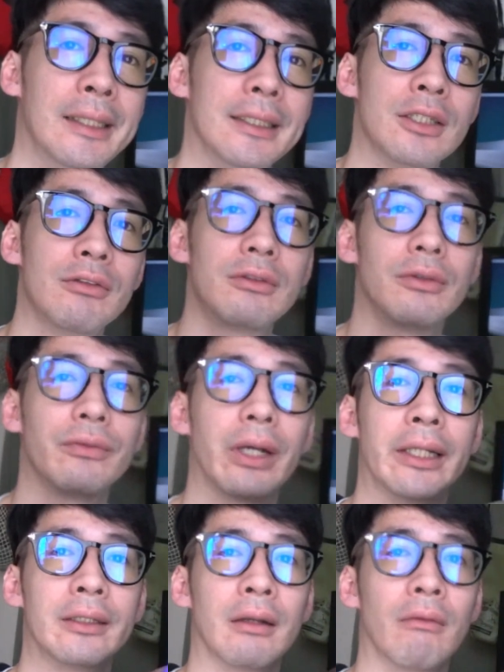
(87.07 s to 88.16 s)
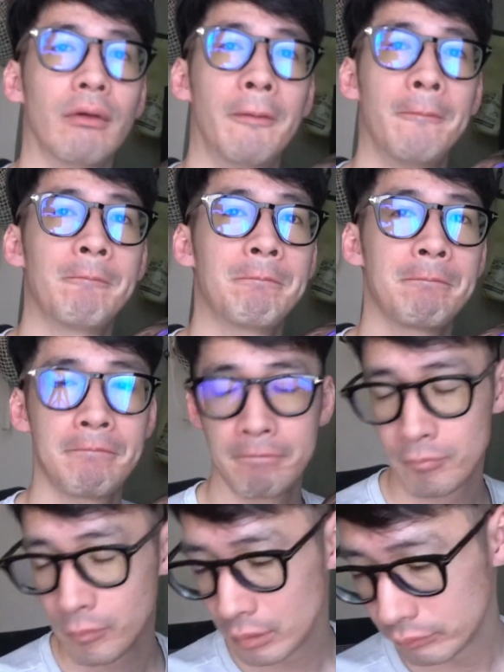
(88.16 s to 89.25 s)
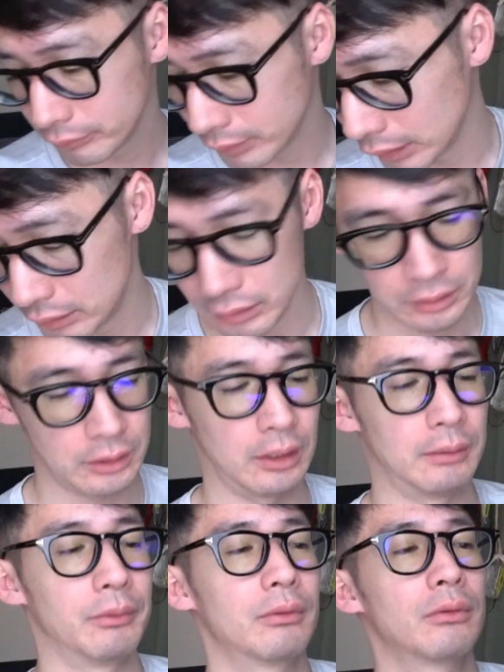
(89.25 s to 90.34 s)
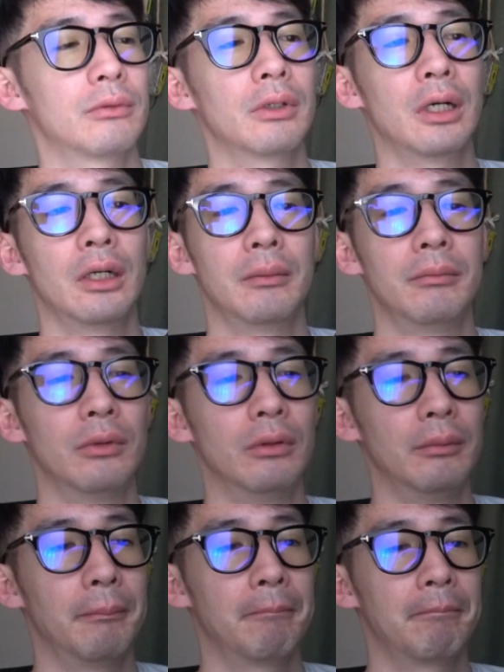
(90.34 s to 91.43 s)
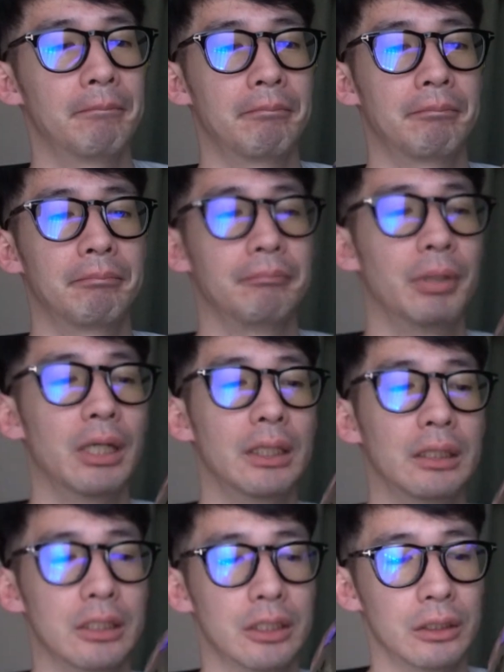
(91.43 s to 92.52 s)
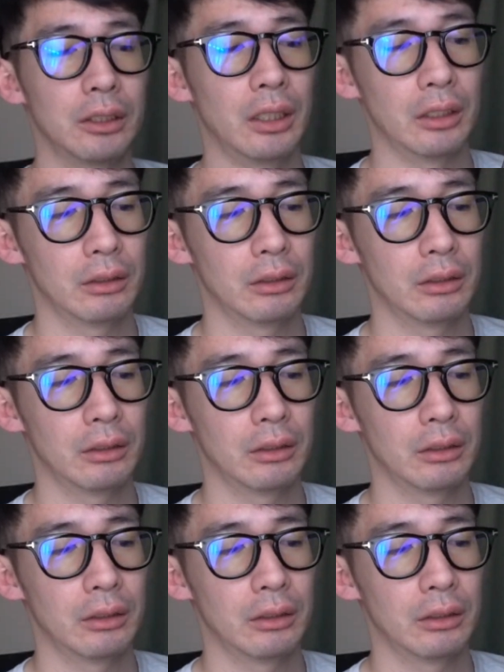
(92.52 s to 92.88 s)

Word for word: ずっと不快だったの不快でさもうここがもうバカになっちゃって